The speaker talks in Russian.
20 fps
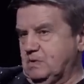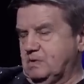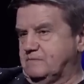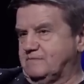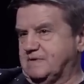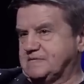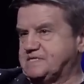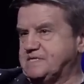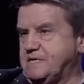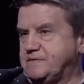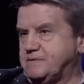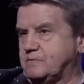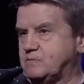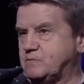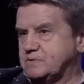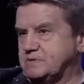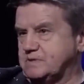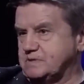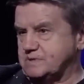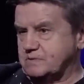23
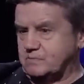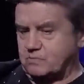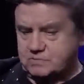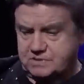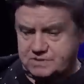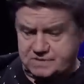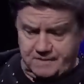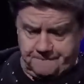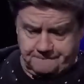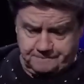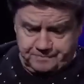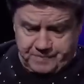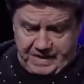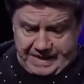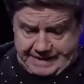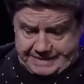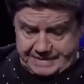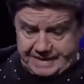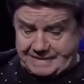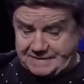год не закончится.
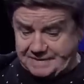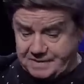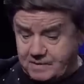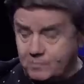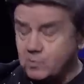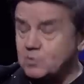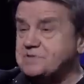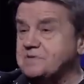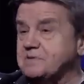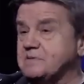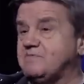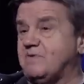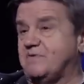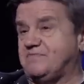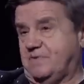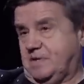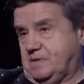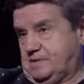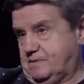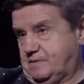На это работают два
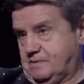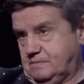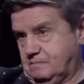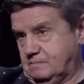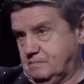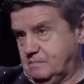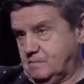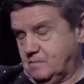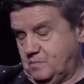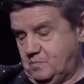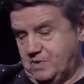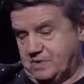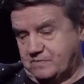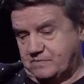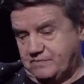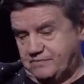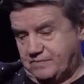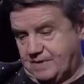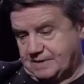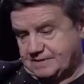фактора.
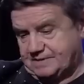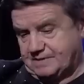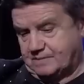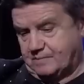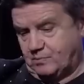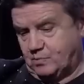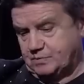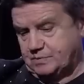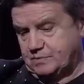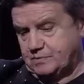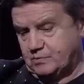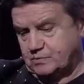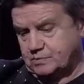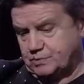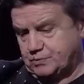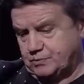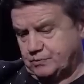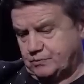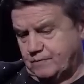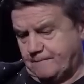Первый фактор работает то,
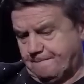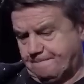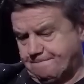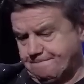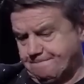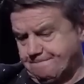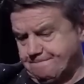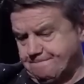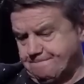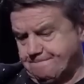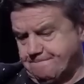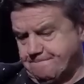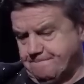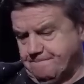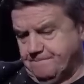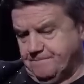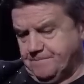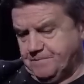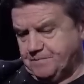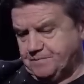что
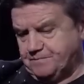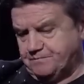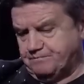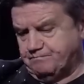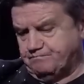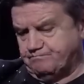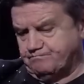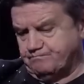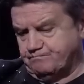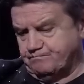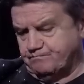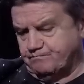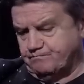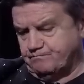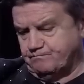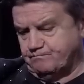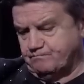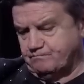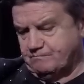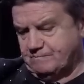
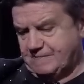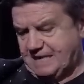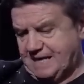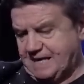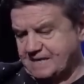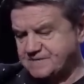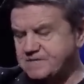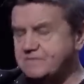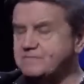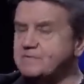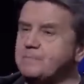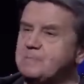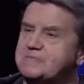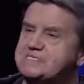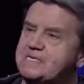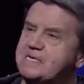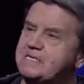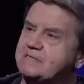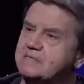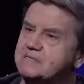активно
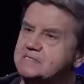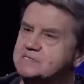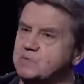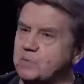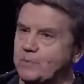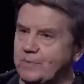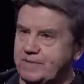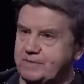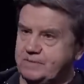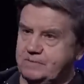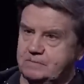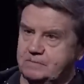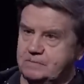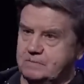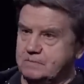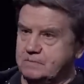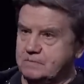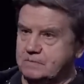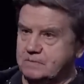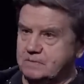постоянно наступать,
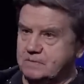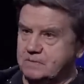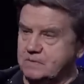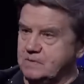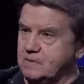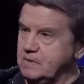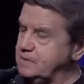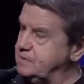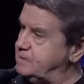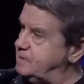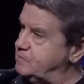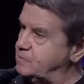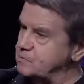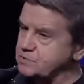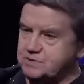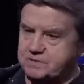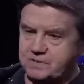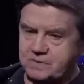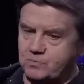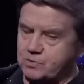это
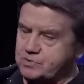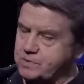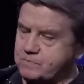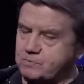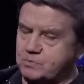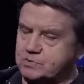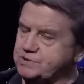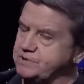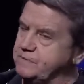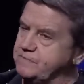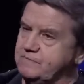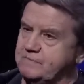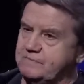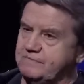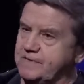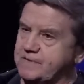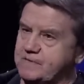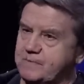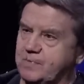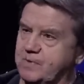должен работать мощный
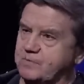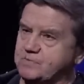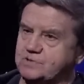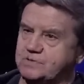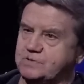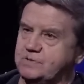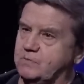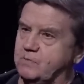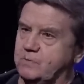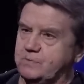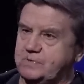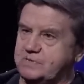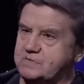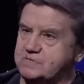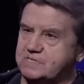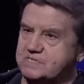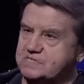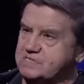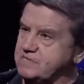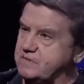военно-промышленный комплекс.
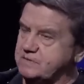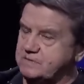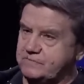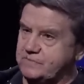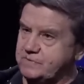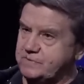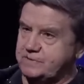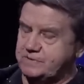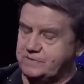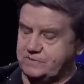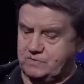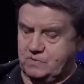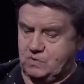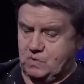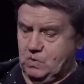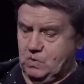Россия не вытянет,